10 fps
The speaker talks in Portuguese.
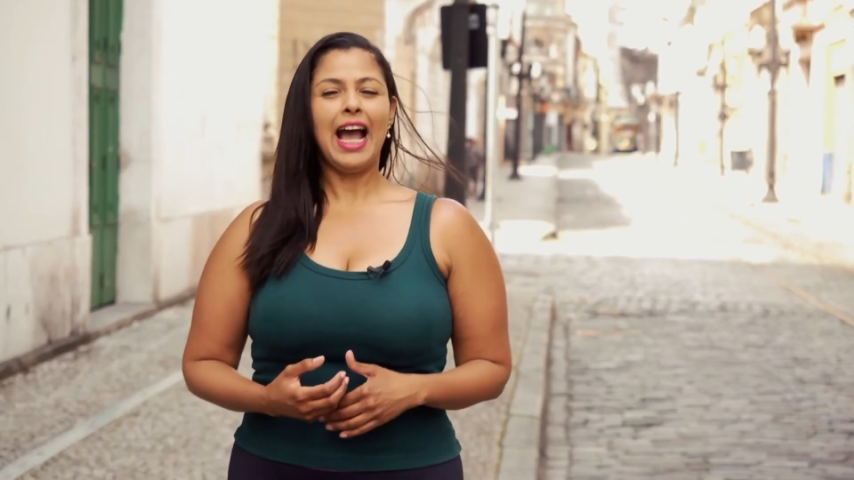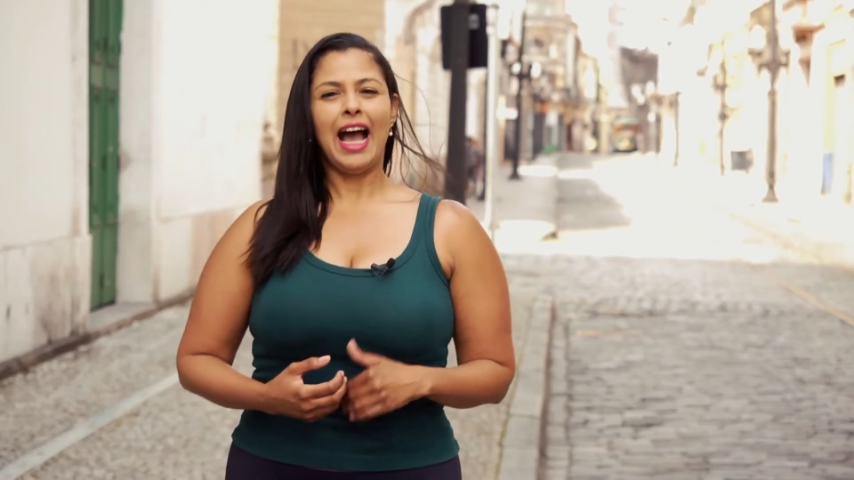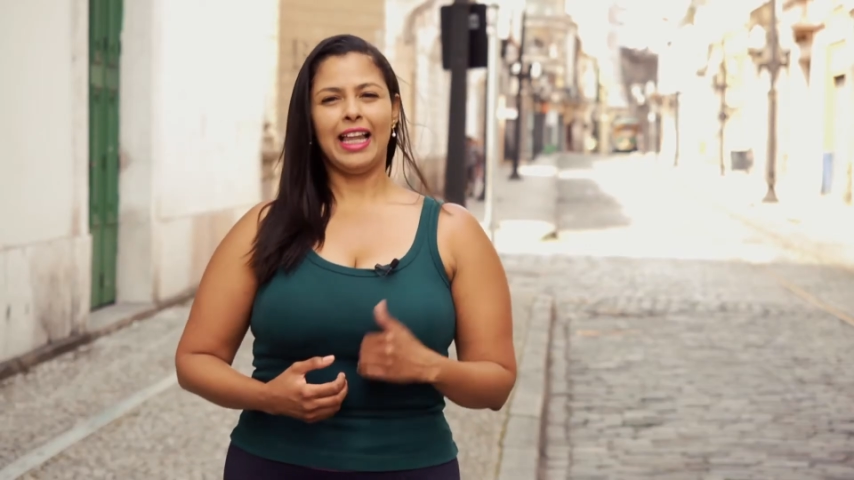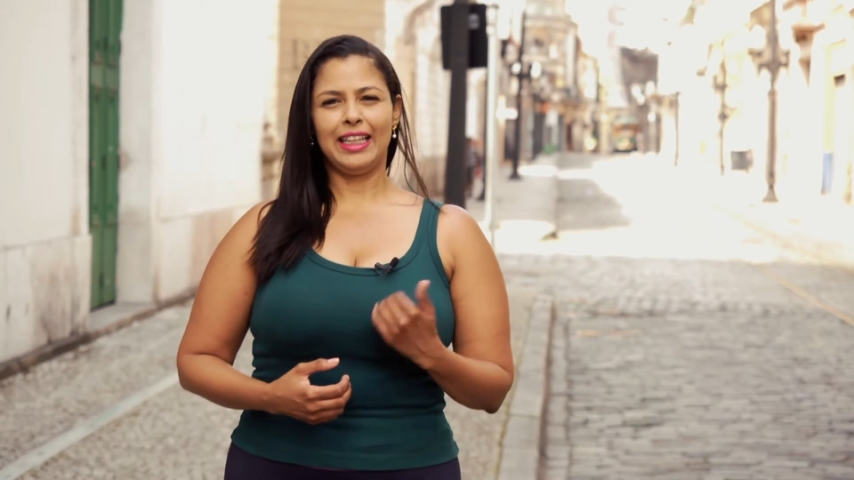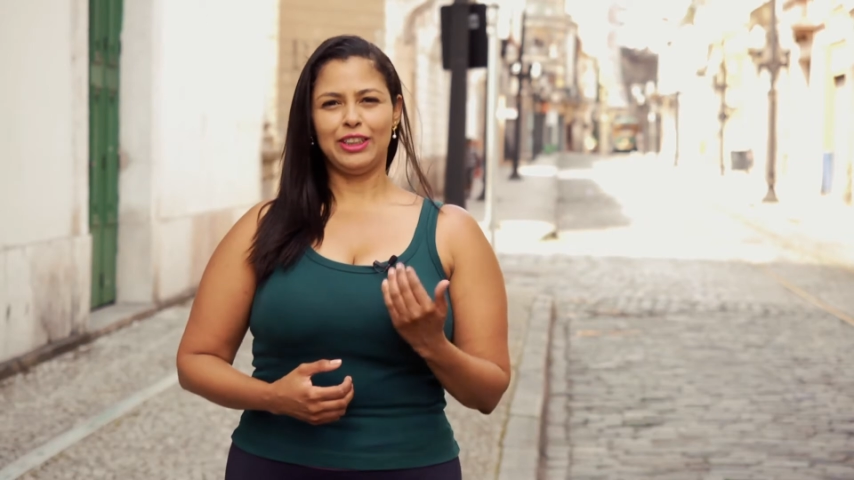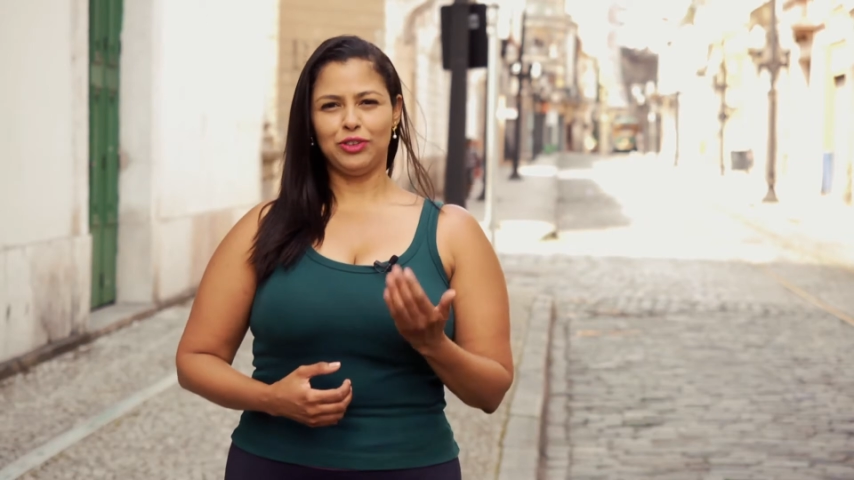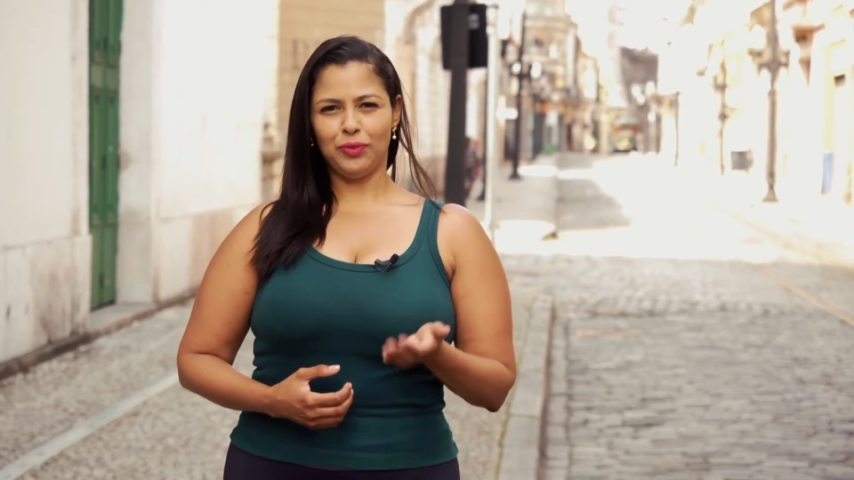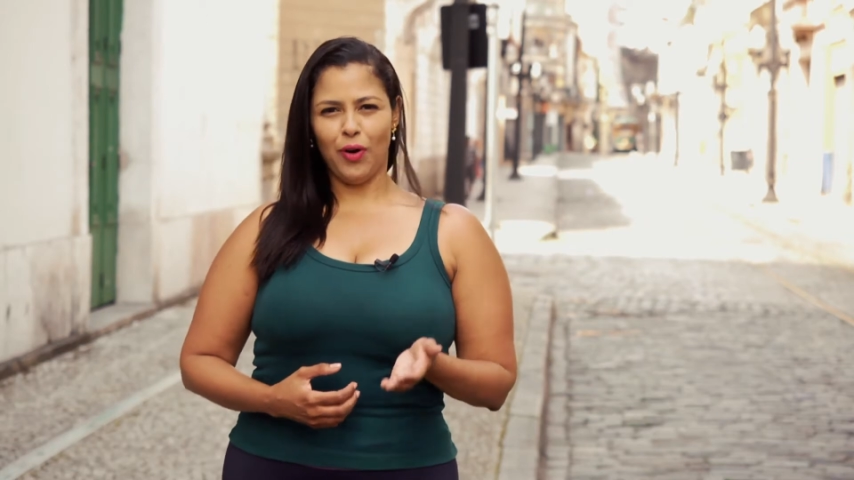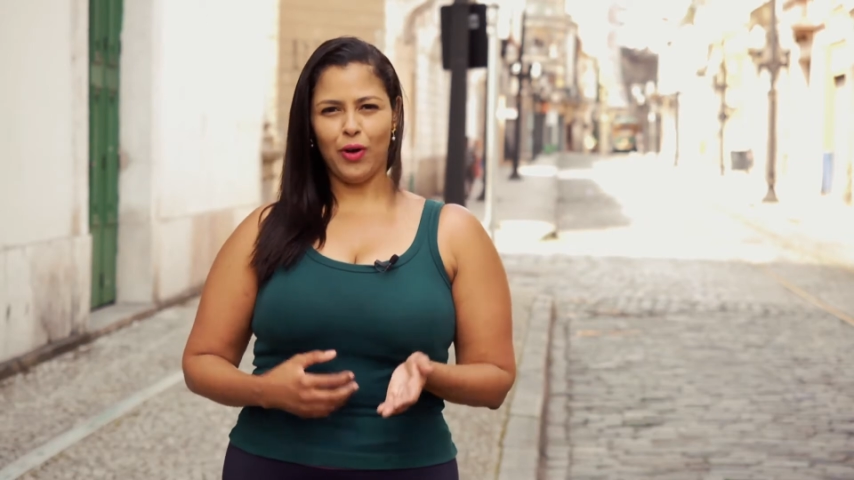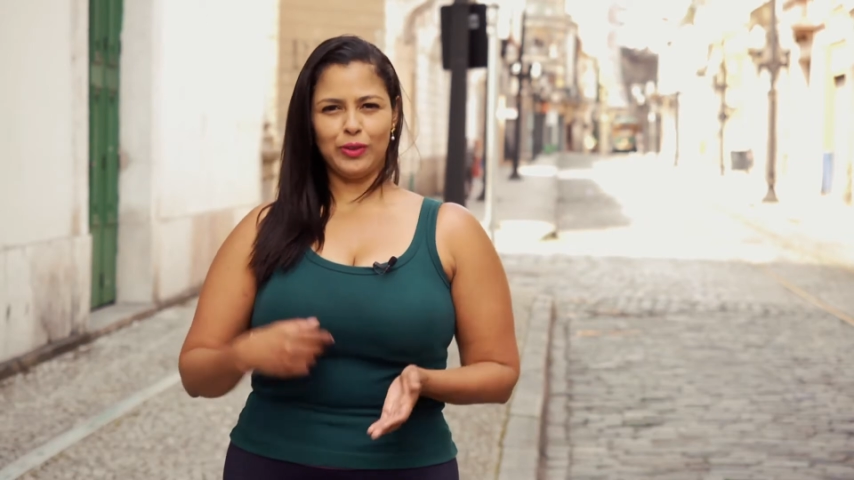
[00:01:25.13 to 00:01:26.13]
além de
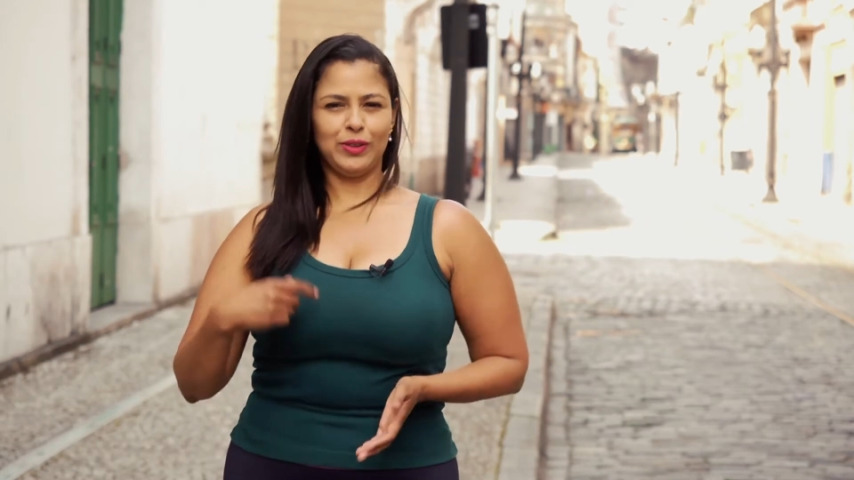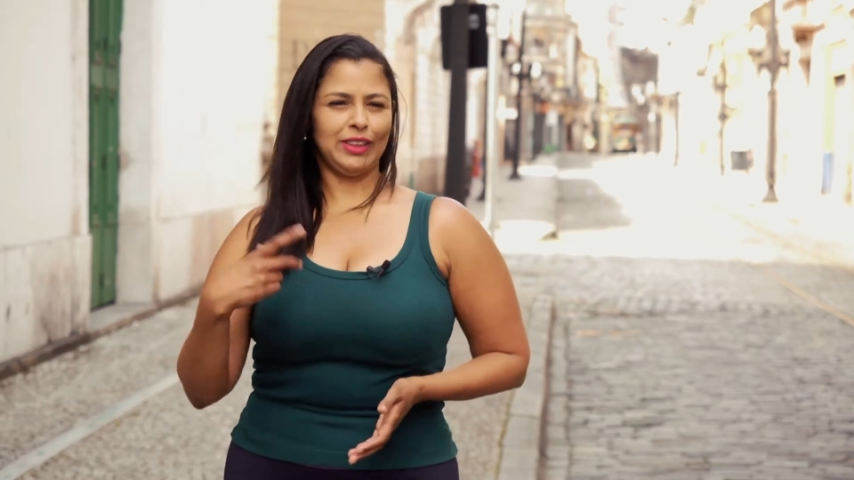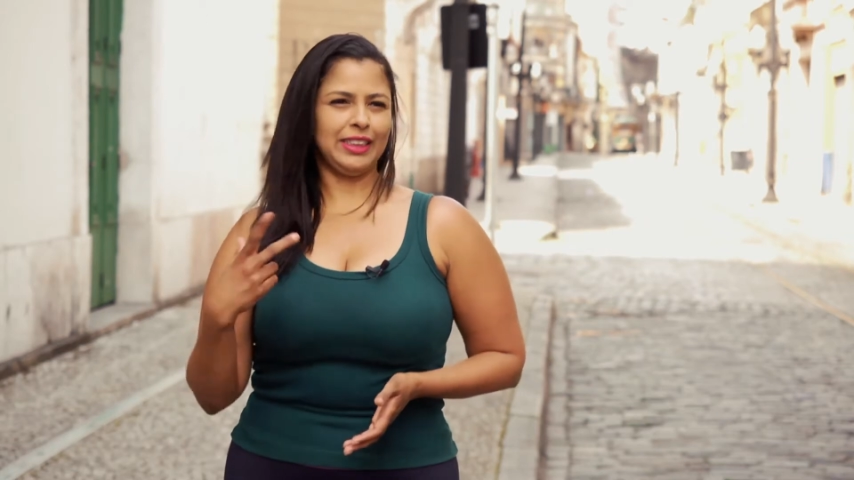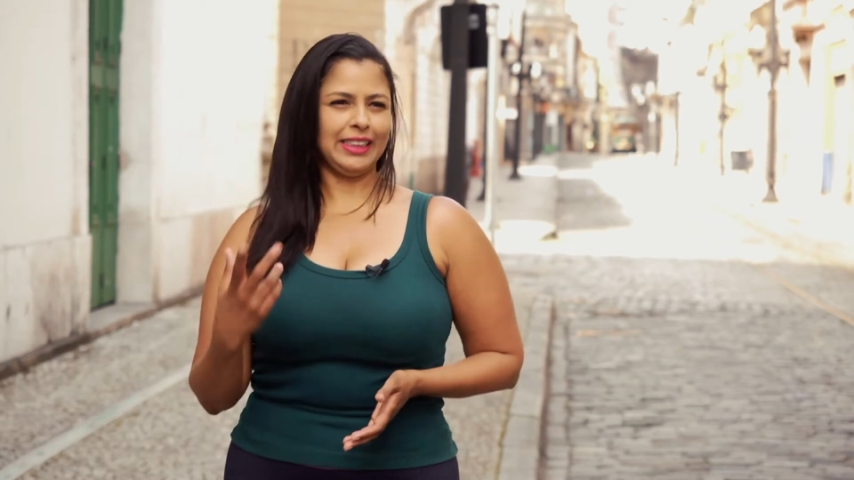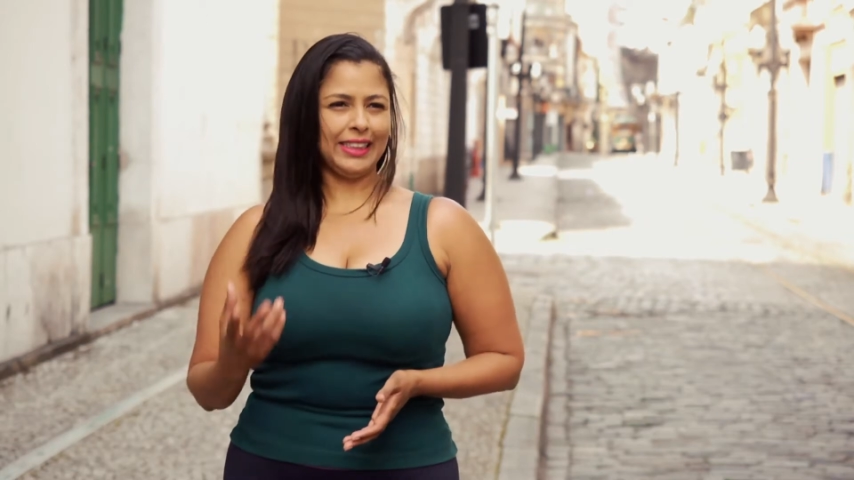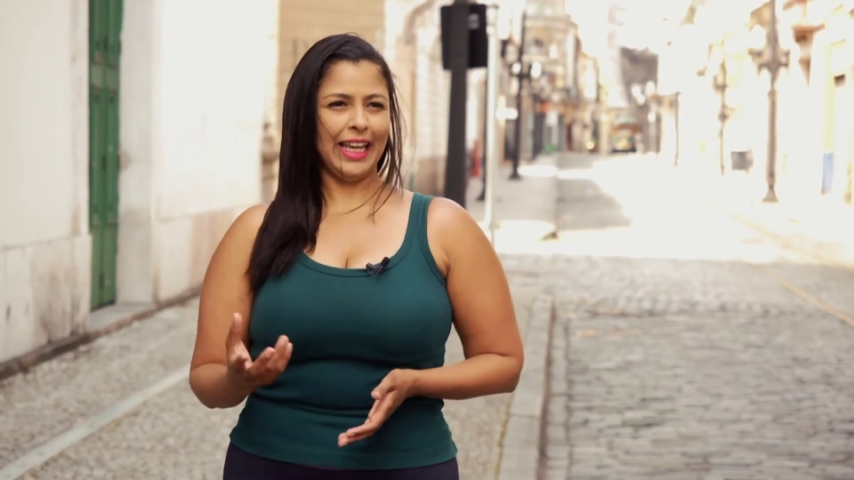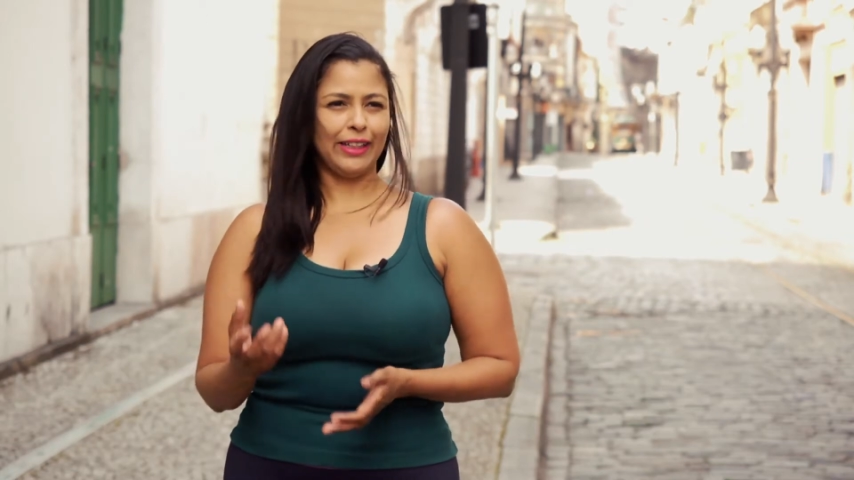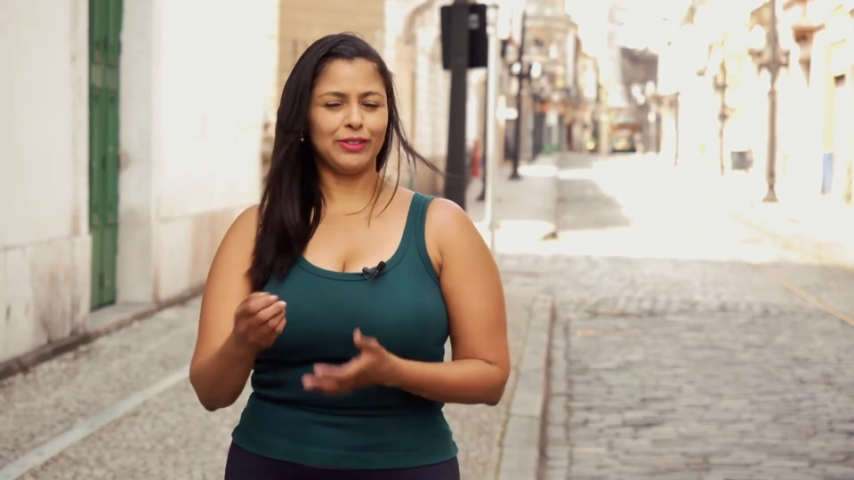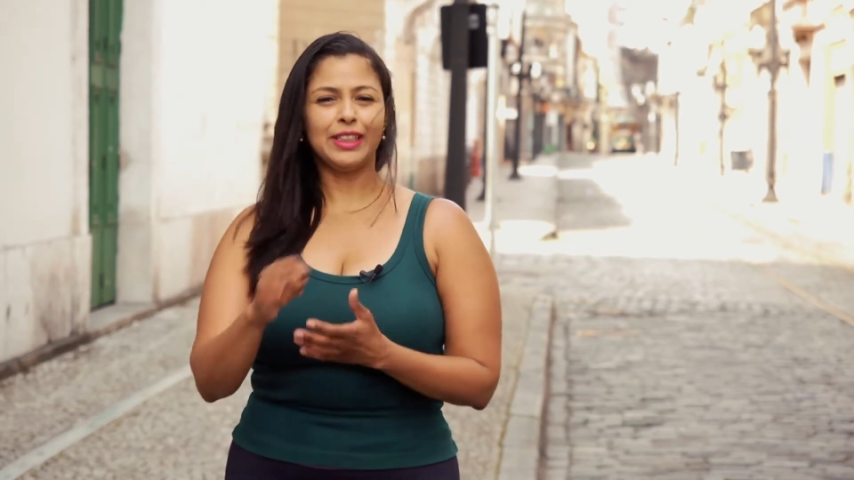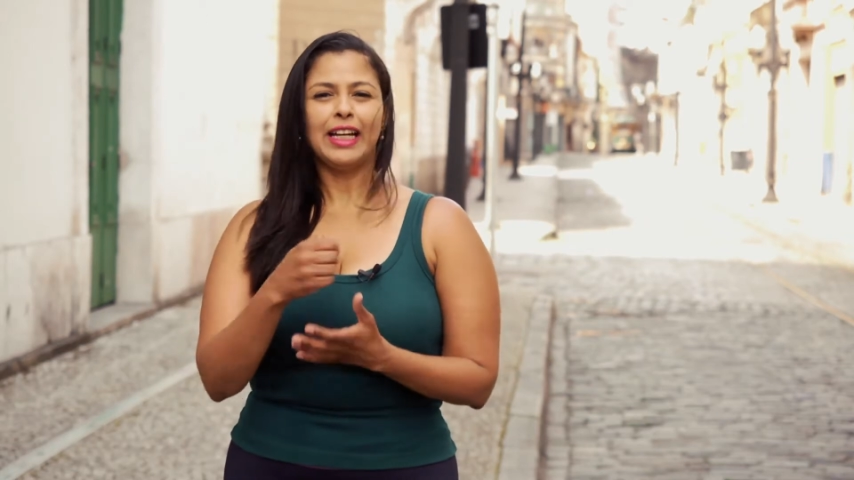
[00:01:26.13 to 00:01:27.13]
fotos e desenhos,